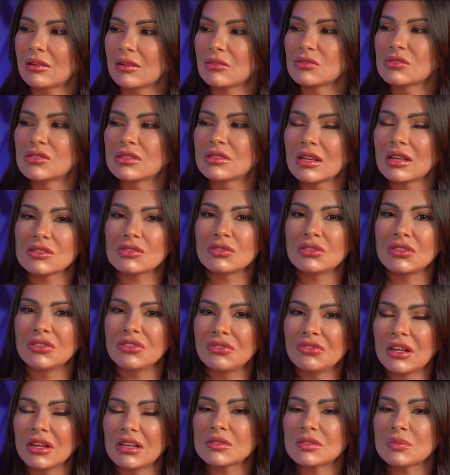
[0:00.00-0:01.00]
ustedes son
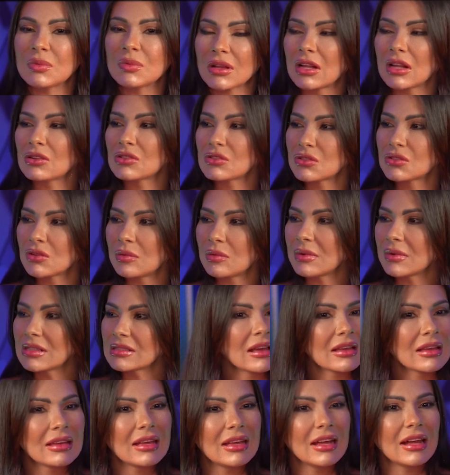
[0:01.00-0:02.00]
infieles porque los
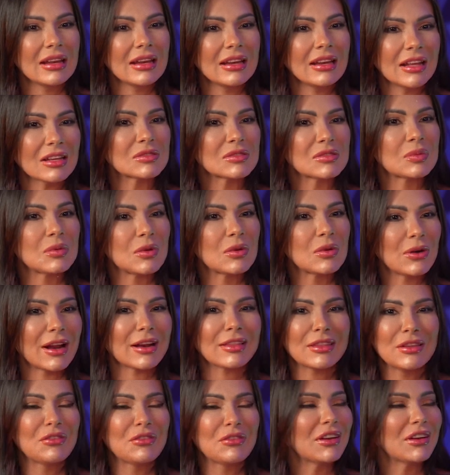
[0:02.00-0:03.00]
hombres quieren
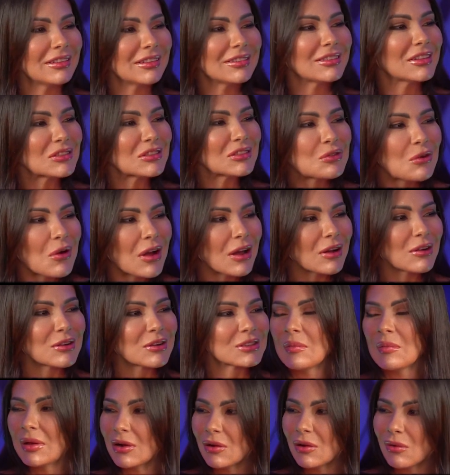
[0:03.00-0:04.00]
explorar diferentes
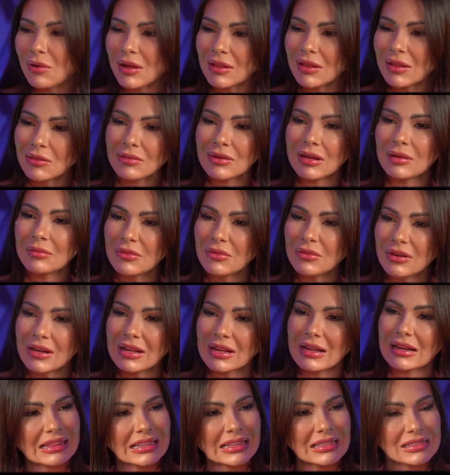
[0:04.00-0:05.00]
huecos, pero cuando una
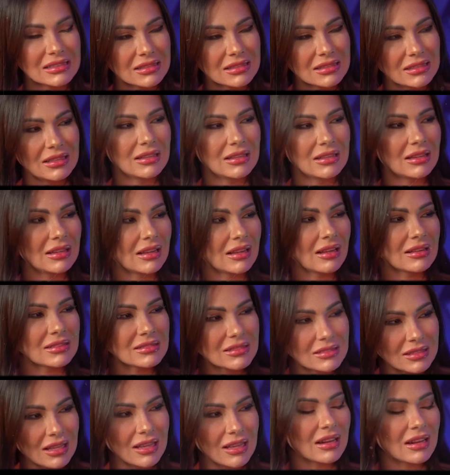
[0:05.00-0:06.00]
mujer decide
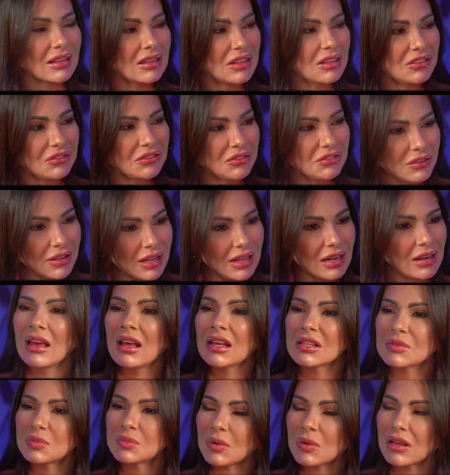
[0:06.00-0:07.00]
ser infiel
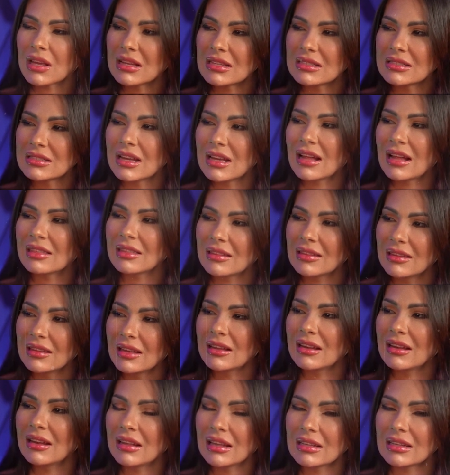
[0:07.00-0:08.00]
es porque ya
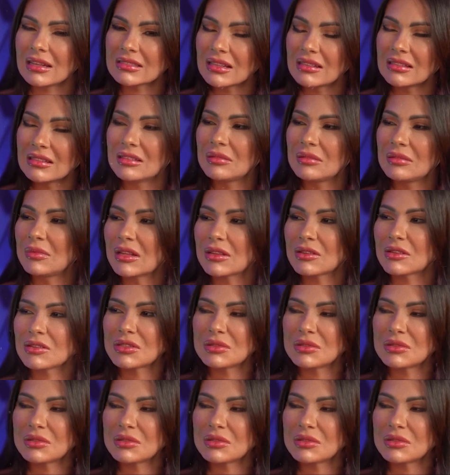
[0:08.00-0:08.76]
tiene sentimientos